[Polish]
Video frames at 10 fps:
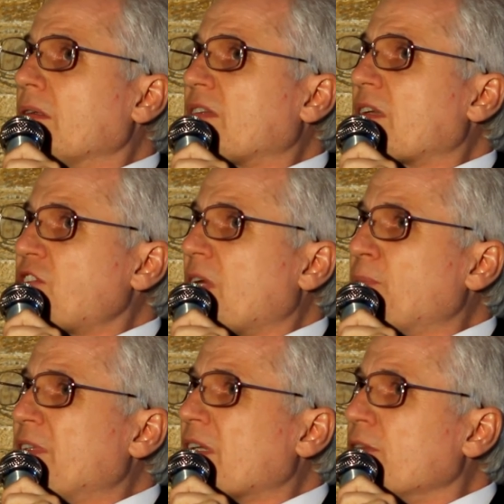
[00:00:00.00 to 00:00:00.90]
stara się
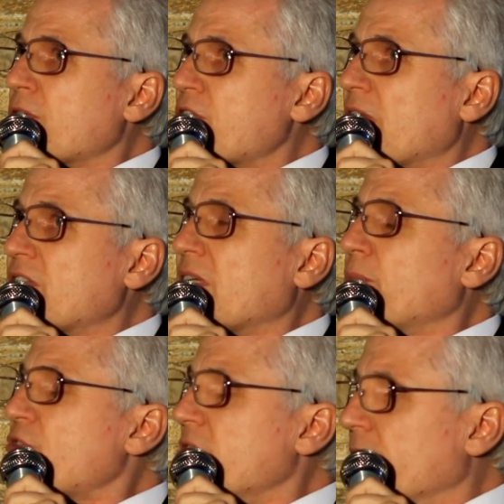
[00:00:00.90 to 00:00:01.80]
jakby nadążać za
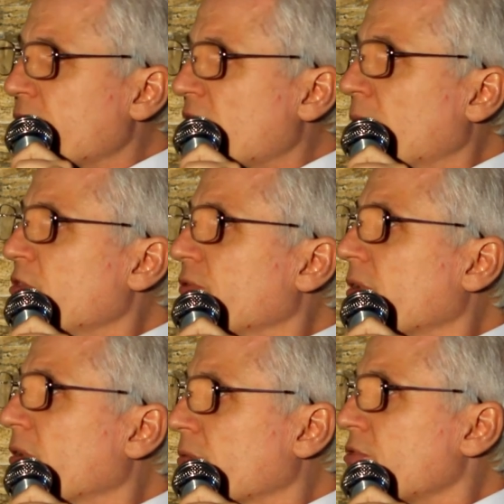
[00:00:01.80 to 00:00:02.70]
możliwościami
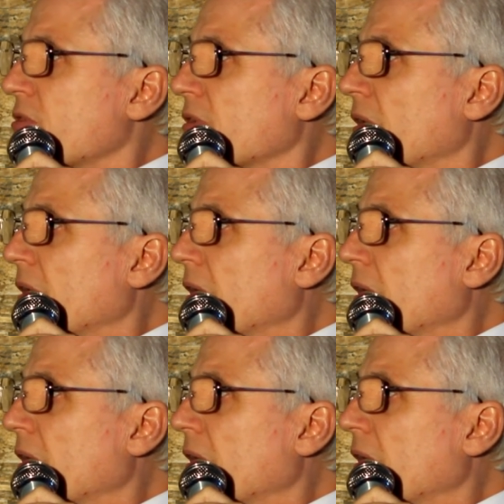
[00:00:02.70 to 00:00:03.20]
swojego uczenia.